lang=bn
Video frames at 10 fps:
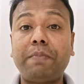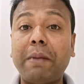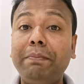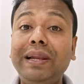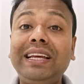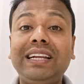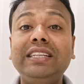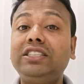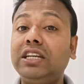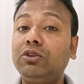
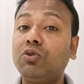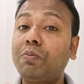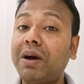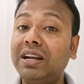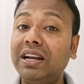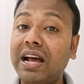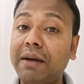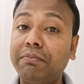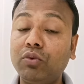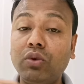পাবলিকলি সেই কোম্পানির
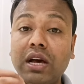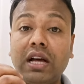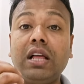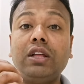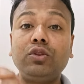নামগুলা